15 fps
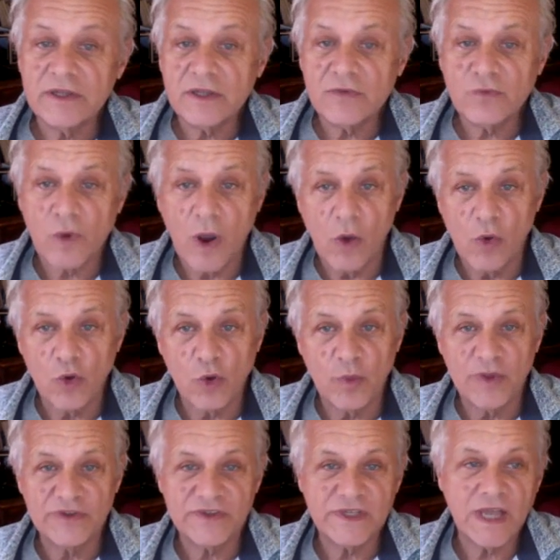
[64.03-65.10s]
voix ont
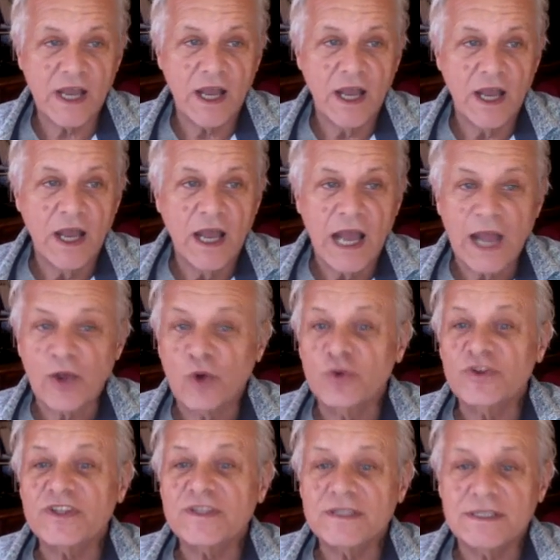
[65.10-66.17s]
commencé à,
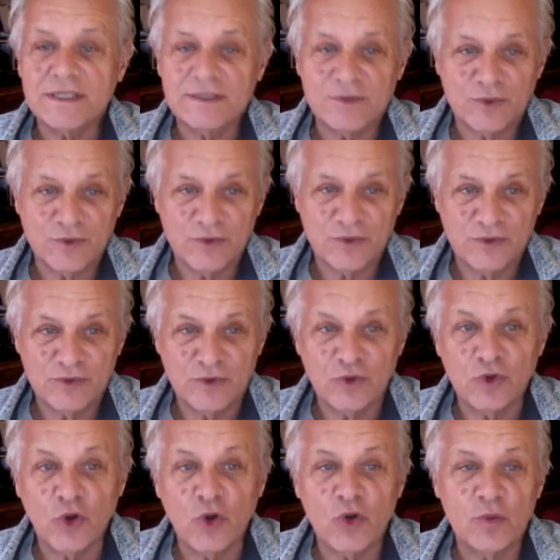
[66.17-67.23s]
contester ce,
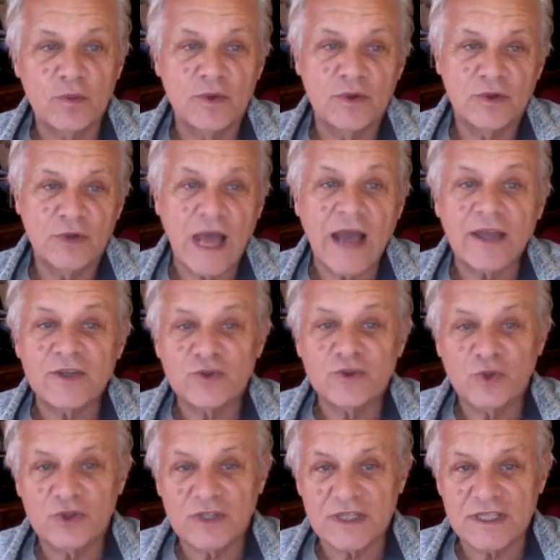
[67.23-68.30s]
dogme
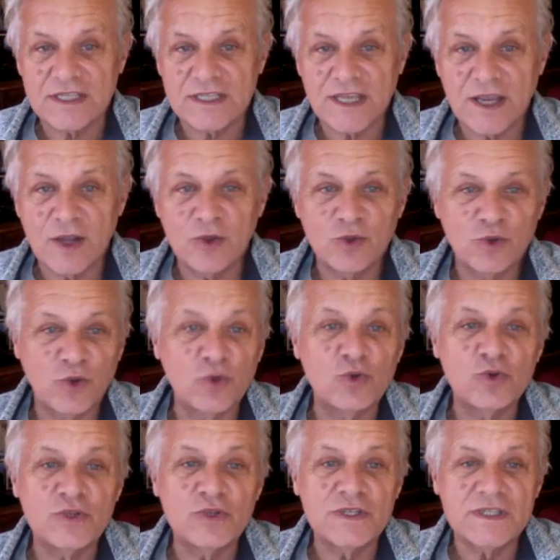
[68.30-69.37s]
aristotélicien de
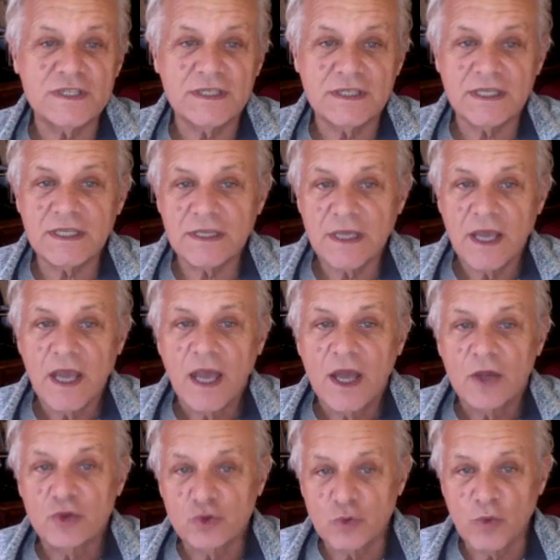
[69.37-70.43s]
l'unicité
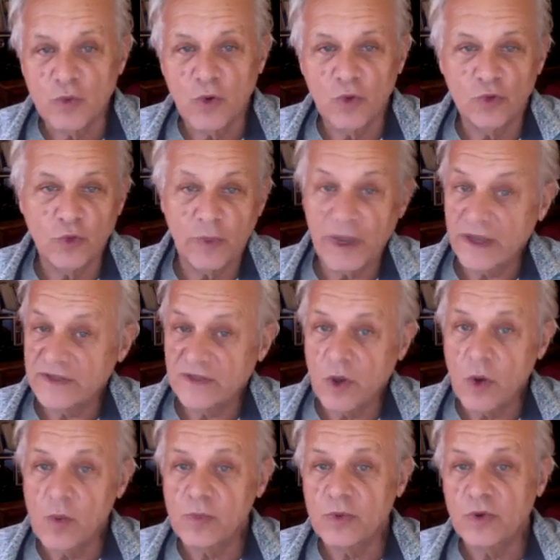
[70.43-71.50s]
du monde. Par
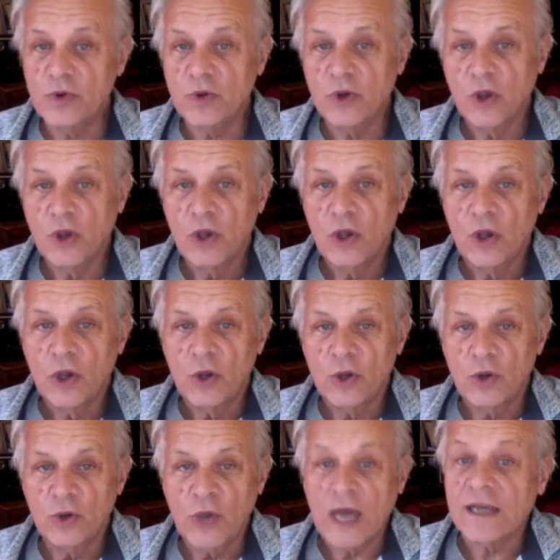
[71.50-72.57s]
exemple,
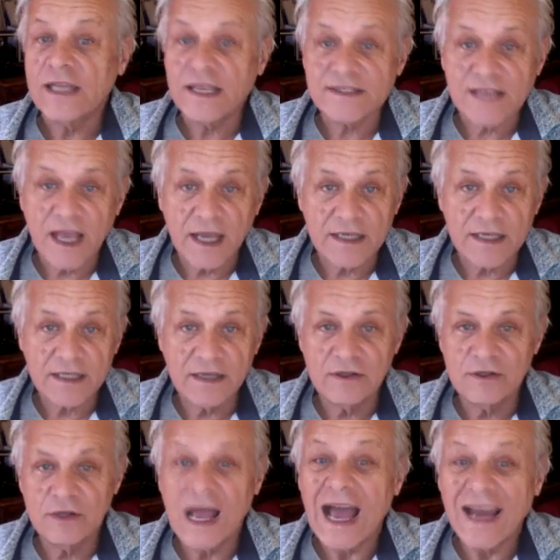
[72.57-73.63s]
euh, Al-Ghazali,
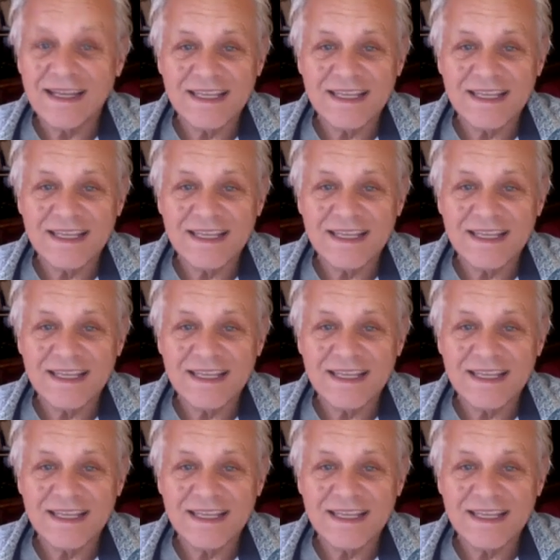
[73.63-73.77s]
euh, Al